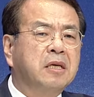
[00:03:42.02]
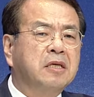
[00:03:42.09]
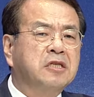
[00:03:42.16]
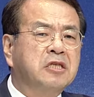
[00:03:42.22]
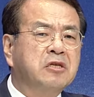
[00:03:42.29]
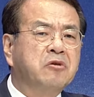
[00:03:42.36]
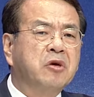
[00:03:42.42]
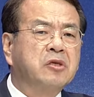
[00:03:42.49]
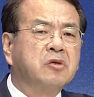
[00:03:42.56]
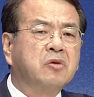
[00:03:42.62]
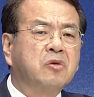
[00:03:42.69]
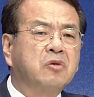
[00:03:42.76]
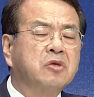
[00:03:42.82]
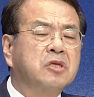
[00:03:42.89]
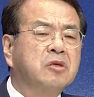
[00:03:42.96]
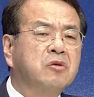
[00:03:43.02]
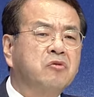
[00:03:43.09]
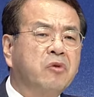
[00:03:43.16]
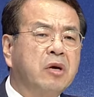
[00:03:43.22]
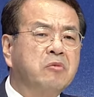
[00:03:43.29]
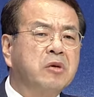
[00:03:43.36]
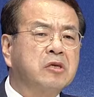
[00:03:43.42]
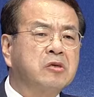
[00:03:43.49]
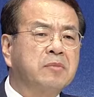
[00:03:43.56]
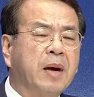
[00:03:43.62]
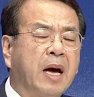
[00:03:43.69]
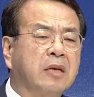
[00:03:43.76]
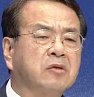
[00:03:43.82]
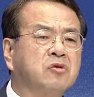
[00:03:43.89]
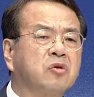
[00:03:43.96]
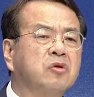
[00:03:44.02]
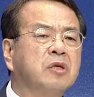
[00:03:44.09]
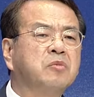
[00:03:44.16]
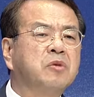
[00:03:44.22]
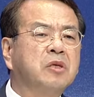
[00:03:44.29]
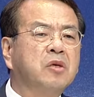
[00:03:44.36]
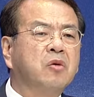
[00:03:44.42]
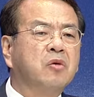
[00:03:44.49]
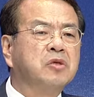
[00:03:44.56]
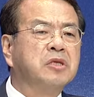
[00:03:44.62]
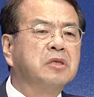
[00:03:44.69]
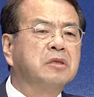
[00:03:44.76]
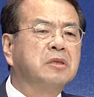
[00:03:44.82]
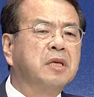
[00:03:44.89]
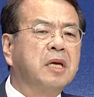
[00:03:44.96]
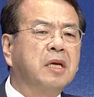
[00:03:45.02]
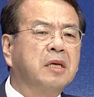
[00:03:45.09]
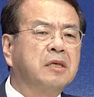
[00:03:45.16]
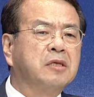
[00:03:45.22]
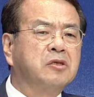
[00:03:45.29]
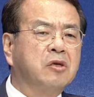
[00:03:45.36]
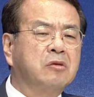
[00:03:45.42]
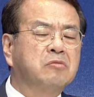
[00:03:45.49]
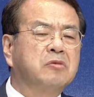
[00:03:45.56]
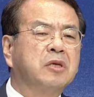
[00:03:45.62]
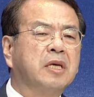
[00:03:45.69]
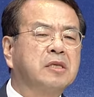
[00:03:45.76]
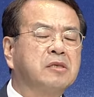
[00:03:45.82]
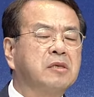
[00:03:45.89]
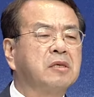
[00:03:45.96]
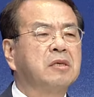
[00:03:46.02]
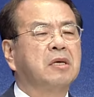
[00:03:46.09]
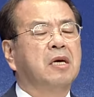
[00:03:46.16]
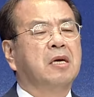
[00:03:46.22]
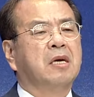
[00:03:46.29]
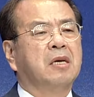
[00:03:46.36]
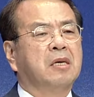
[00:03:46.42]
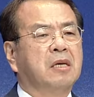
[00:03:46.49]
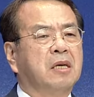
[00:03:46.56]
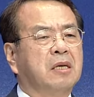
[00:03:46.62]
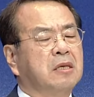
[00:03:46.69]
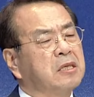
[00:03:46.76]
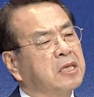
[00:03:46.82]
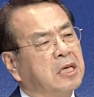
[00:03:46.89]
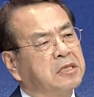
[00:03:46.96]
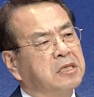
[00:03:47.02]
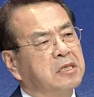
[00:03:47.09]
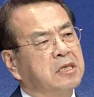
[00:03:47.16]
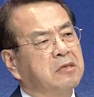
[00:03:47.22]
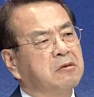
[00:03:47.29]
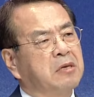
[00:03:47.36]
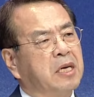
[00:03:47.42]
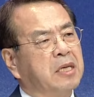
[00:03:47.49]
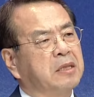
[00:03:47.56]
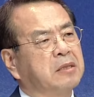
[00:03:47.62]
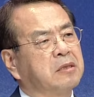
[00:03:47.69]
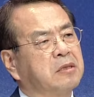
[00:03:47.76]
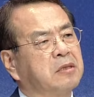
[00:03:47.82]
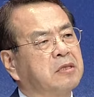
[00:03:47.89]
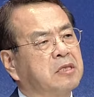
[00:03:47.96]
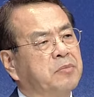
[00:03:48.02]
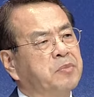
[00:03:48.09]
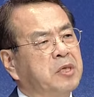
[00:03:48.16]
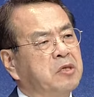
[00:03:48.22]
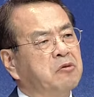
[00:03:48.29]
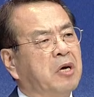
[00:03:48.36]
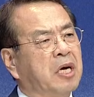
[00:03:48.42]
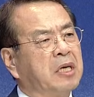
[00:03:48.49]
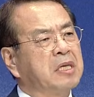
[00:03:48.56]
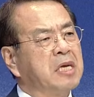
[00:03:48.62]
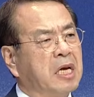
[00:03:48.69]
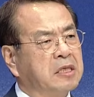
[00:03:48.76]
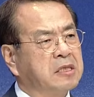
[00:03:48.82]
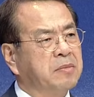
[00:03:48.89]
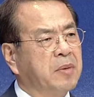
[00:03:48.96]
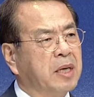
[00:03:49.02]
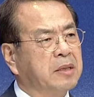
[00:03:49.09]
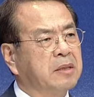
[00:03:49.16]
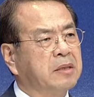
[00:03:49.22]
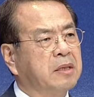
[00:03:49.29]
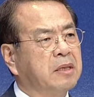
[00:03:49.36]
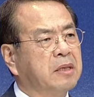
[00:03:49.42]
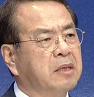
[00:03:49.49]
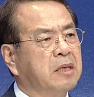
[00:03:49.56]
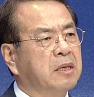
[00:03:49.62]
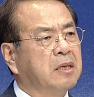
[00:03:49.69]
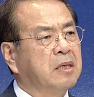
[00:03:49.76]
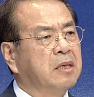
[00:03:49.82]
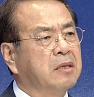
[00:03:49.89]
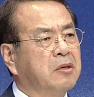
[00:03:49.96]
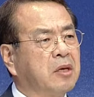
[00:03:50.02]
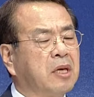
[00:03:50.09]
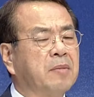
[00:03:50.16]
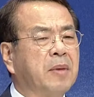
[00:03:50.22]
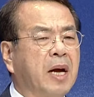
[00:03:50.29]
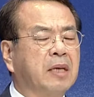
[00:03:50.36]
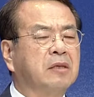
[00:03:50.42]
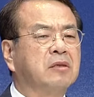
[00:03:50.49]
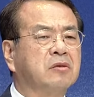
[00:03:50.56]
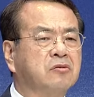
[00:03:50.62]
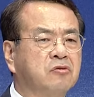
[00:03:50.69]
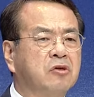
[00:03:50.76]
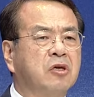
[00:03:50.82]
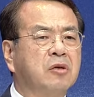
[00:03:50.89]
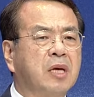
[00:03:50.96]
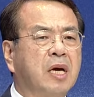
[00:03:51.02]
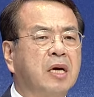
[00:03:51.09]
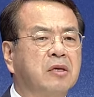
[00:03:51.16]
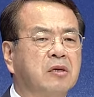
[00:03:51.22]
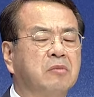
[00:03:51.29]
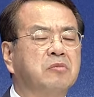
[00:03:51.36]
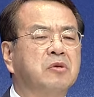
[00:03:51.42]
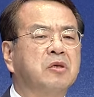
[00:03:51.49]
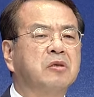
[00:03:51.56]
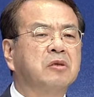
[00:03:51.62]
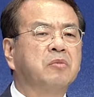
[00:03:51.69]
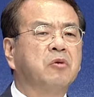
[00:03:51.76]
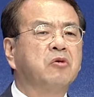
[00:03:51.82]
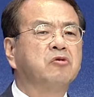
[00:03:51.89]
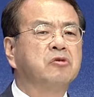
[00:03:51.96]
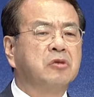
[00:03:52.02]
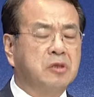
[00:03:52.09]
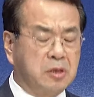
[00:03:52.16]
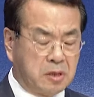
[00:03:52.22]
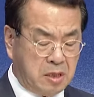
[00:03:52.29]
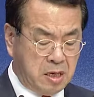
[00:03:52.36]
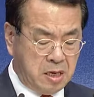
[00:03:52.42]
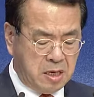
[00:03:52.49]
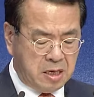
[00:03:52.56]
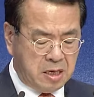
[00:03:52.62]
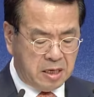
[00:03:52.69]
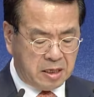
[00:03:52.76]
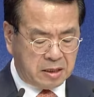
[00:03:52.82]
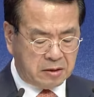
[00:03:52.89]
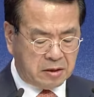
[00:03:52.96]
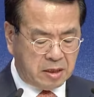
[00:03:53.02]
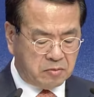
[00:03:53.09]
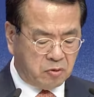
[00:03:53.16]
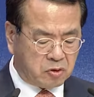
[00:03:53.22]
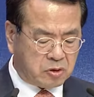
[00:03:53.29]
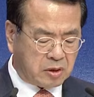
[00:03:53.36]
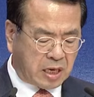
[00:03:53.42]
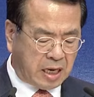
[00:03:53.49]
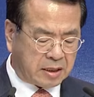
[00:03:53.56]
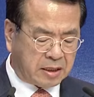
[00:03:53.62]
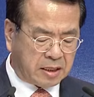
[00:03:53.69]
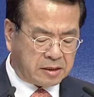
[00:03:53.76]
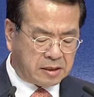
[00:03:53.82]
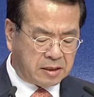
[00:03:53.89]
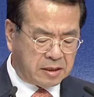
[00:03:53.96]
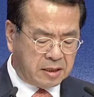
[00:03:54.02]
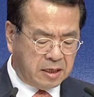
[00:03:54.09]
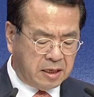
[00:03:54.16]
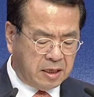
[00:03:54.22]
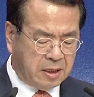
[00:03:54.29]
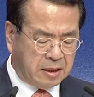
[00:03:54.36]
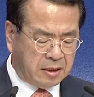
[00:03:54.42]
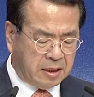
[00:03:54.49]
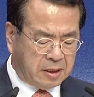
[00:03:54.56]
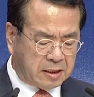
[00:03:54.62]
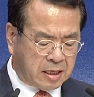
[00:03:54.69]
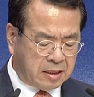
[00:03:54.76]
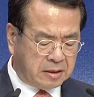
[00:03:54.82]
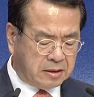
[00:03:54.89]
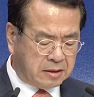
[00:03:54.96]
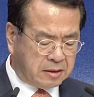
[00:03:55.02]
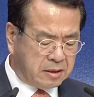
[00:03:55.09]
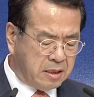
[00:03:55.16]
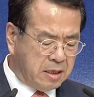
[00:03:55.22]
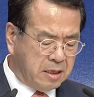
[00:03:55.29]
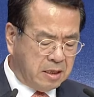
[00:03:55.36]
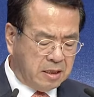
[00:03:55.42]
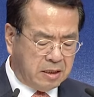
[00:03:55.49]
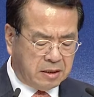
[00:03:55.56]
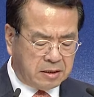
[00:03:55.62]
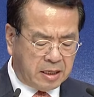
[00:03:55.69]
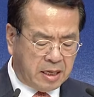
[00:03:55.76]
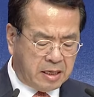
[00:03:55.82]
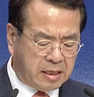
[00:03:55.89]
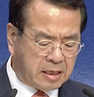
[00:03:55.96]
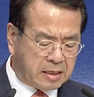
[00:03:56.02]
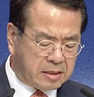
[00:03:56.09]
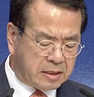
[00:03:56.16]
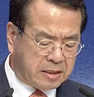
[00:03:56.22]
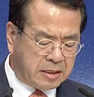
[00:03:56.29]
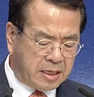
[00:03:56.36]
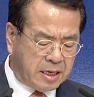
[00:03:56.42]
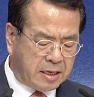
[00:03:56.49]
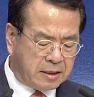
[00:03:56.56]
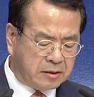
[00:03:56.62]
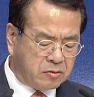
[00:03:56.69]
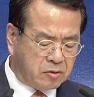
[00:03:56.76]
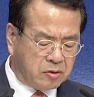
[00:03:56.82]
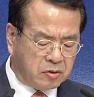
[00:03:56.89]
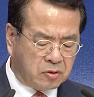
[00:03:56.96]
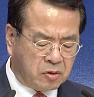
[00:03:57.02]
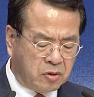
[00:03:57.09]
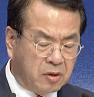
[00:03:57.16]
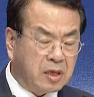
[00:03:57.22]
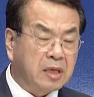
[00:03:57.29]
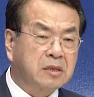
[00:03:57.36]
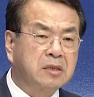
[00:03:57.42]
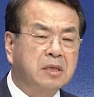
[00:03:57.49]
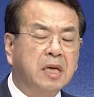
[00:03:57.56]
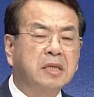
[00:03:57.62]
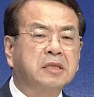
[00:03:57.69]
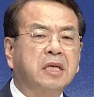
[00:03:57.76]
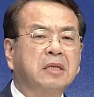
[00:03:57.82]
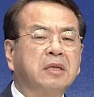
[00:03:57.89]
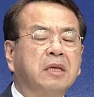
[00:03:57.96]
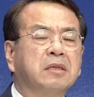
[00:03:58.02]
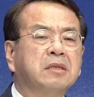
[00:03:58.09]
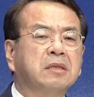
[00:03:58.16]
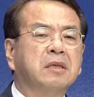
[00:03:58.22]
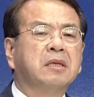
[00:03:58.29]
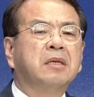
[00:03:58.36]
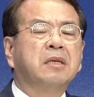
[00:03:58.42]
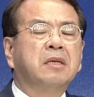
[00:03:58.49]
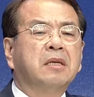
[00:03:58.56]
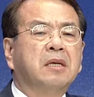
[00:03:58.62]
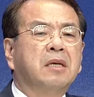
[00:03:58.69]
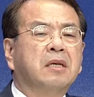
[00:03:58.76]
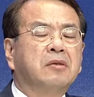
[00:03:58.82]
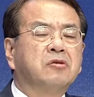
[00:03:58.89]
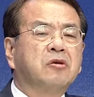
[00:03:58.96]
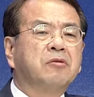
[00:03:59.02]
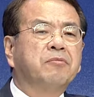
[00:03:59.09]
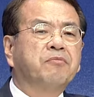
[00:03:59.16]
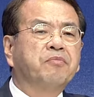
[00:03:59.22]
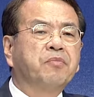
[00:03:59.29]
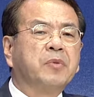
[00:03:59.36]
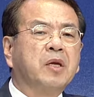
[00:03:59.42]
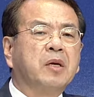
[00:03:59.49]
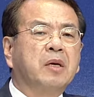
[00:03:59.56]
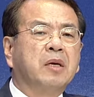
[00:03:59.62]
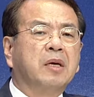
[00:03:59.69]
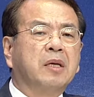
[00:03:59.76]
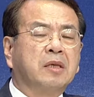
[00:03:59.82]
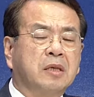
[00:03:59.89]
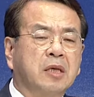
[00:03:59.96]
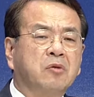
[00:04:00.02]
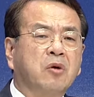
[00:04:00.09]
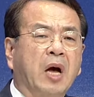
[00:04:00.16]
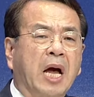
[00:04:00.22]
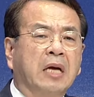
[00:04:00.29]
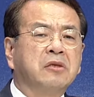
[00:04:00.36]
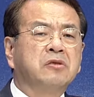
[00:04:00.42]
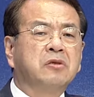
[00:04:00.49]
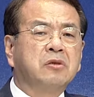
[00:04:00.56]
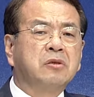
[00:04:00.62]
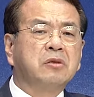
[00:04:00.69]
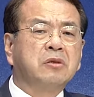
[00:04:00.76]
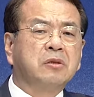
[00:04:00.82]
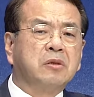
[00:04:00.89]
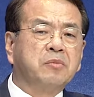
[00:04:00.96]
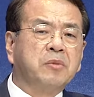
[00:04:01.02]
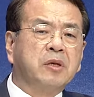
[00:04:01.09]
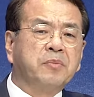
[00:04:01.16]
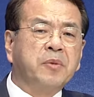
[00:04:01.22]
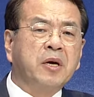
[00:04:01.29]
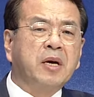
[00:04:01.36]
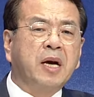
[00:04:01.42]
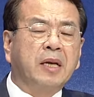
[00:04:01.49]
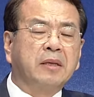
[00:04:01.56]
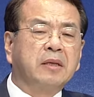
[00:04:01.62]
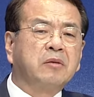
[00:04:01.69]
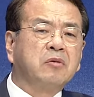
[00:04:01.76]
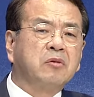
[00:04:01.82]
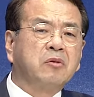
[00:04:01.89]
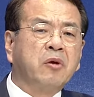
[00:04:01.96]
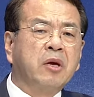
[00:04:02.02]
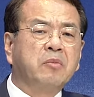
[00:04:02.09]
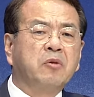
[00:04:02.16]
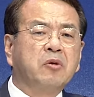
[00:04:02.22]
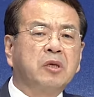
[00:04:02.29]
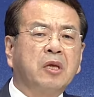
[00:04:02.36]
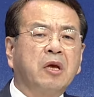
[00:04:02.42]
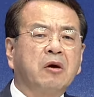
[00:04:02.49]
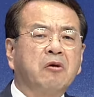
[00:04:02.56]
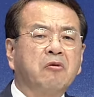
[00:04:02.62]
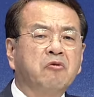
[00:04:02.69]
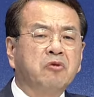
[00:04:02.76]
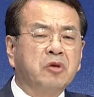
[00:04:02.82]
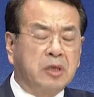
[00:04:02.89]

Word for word: 지교에서도 오시고 외부에서 많은 손님들이 오시는데 이 정문에서 사실 이러한 것이 필요하긴 하지만은 되게 많은 우려나 염려를 보여주는 그러한 모습 같아서 일단은 내일이나 또 토요일 같은 행사 때는 좀 그래도 안정, 평안 또 회복이 되고